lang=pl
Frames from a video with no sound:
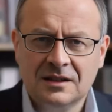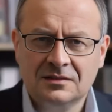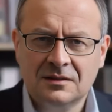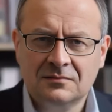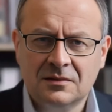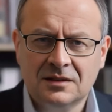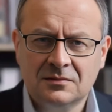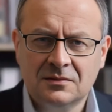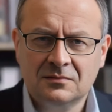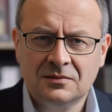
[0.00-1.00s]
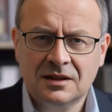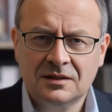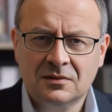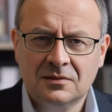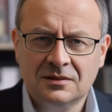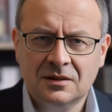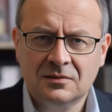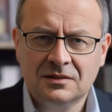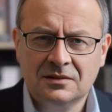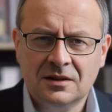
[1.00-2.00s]
Jak sami Państwo słyszeli, okazało
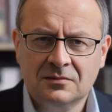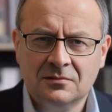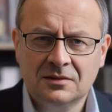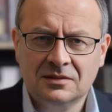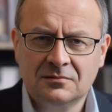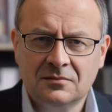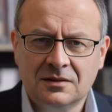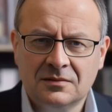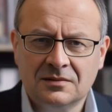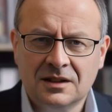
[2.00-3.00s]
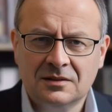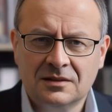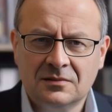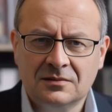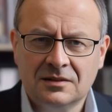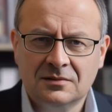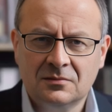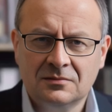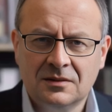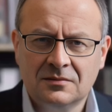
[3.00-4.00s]
się, że nasz gość szybko zaprzyjaźniał się z
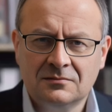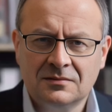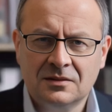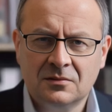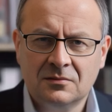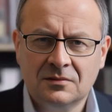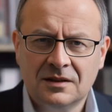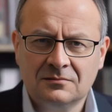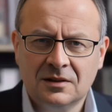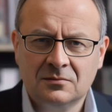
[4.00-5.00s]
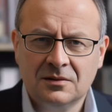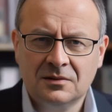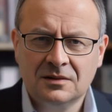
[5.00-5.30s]
ludźmi i upodabniał do